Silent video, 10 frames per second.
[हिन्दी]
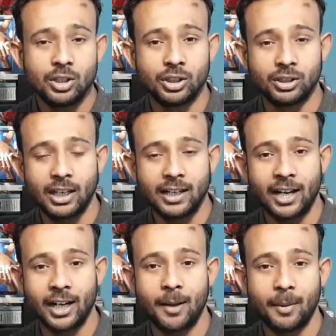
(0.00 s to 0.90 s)
जिसके
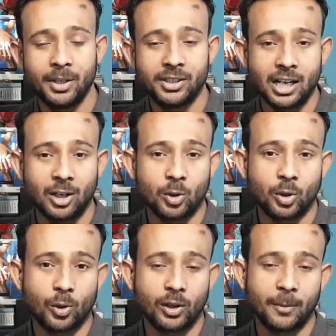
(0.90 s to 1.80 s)
कारण आप अपने चैनल को
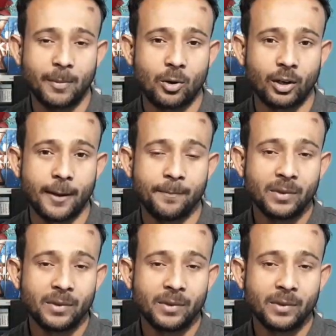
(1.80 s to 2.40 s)
ग्रो कर पाओगे